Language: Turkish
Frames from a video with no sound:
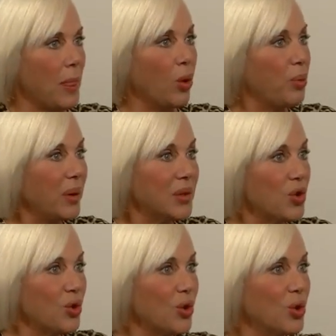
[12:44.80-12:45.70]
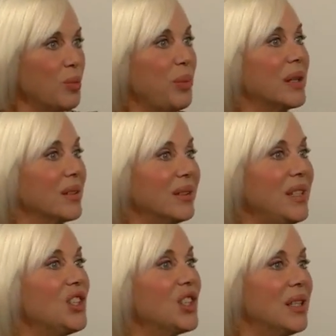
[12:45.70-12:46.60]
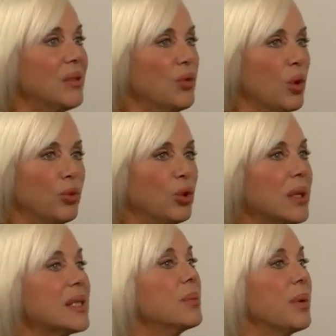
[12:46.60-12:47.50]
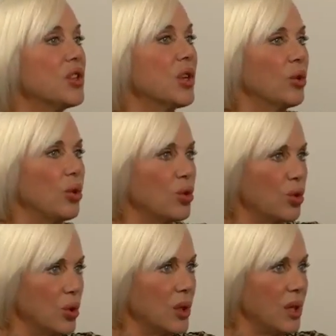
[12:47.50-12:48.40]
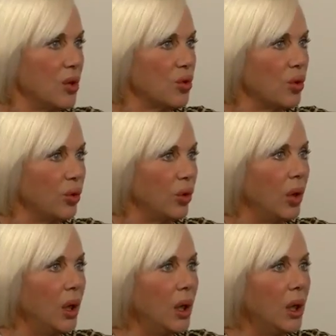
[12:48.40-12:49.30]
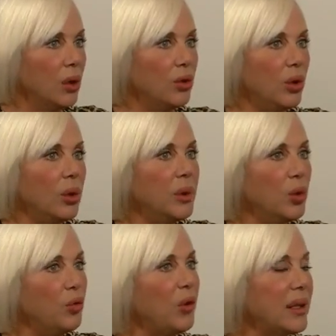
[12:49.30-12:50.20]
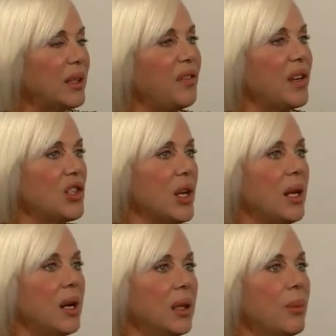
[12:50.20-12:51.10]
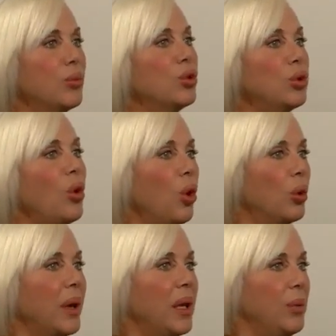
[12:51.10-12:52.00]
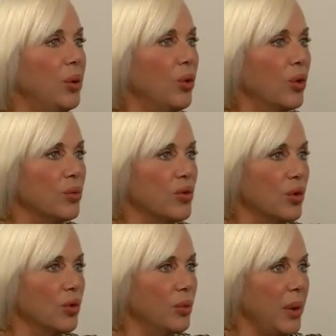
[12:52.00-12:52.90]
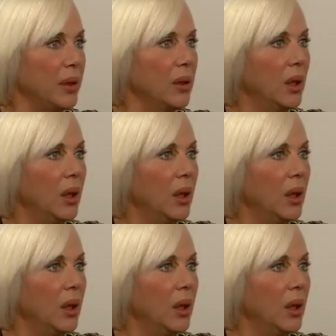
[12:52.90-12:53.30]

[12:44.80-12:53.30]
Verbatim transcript: O par çocuksu parıltı hiç gitmiyor. Bunu nasıl başarıyorsunuz diye soruyor. Diyorum ki ufak tefek şeylerden mutlu olmayı biliyorum çünkü ben.